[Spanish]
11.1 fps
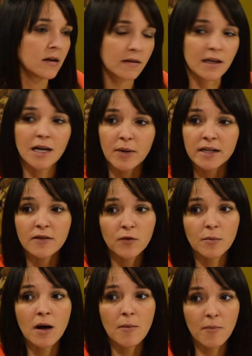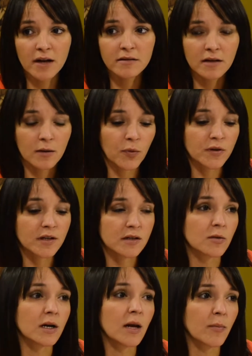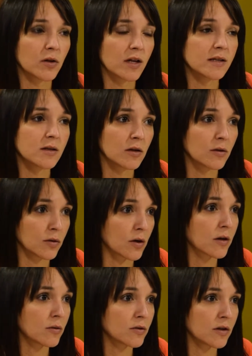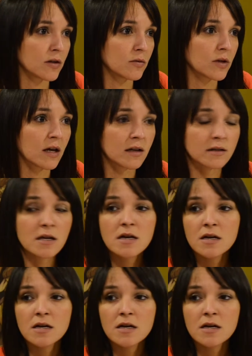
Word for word: de la plataforma va a estar puesta sobre la explotación de nuestros recursos naturales